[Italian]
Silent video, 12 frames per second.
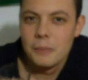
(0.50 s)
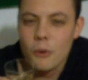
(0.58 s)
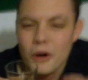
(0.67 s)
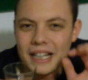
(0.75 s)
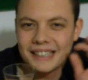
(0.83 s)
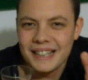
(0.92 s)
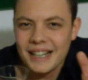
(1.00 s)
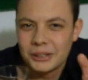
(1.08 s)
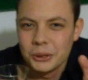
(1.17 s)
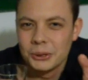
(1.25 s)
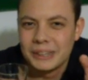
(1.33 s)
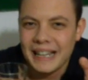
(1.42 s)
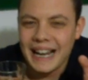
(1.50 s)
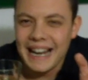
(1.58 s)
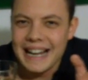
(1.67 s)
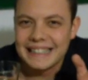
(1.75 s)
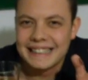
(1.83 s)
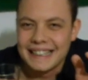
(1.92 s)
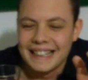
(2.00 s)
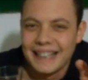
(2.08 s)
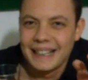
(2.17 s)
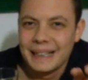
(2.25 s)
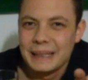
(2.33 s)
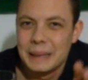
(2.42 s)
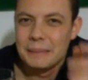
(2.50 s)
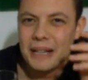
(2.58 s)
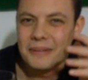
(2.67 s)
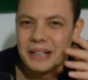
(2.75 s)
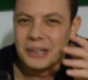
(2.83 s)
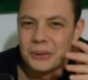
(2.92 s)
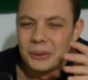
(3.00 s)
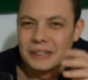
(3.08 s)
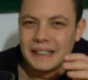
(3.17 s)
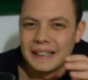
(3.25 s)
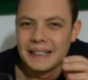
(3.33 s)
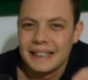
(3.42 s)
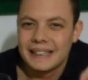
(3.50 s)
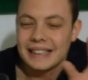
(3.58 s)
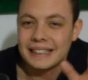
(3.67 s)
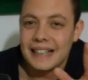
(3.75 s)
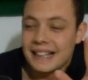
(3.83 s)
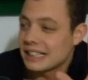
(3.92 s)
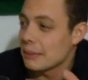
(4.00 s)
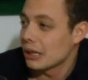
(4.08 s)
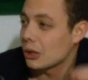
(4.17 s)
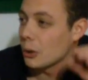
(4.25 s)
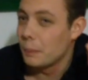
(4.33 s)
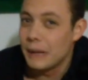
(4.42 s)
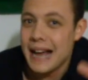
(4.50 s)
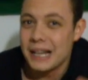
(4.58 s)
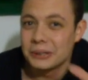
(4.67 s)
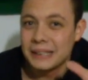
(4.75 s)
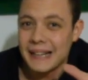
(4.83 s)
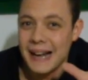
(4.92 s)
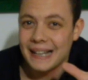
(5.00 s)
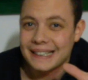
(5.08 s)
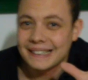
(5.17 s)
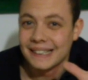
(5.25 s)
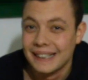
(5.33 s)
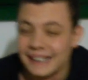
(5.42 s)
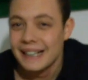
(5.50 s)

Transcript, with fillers: Buonasera a tutti ragazzi, benvenuti. Stasera siamo al compleanno di Drax